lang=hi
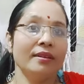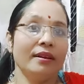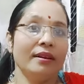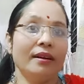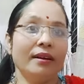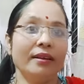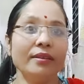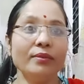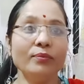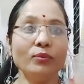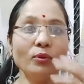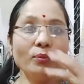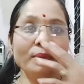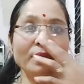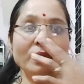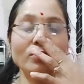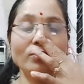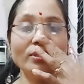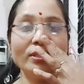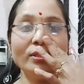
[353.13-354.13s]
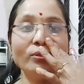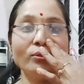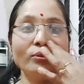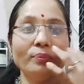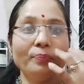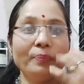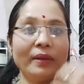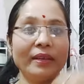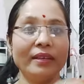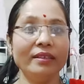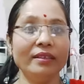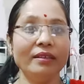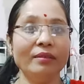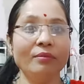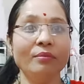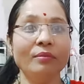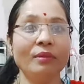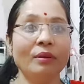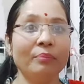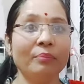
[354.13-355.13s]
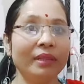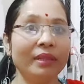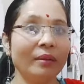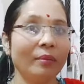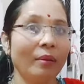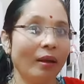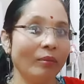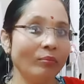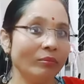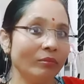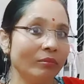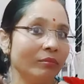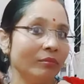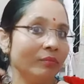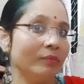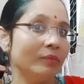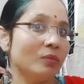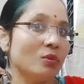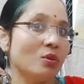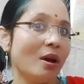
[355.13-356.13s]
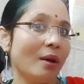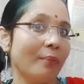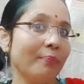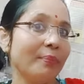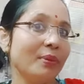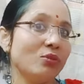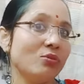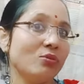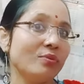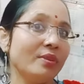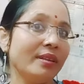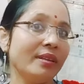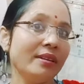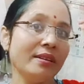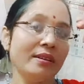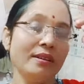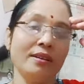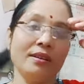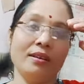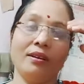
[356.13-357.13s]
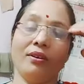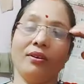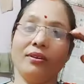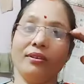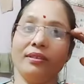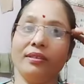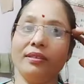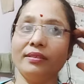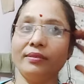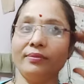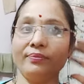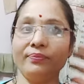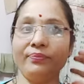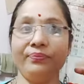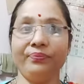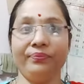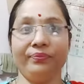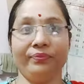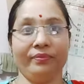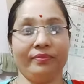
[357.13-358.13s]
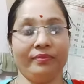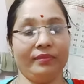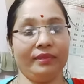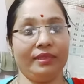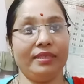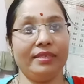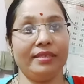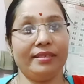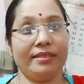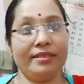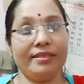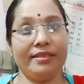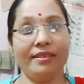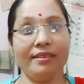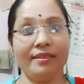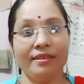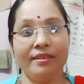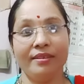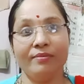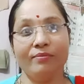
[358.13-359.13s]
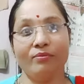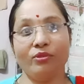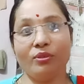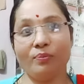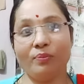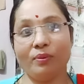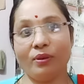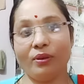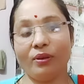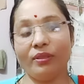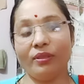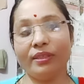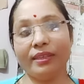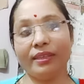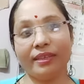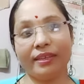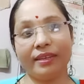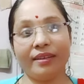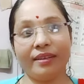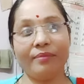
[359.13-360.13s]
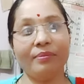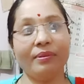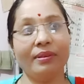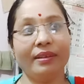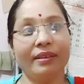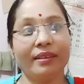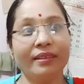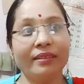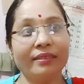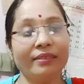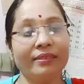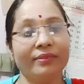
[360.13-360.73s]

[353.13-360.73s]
अरे वो भी सुनी पहली ना मतलब हम हम भी सुने और इसलिए मुझे बहुत ही ख़राब लगा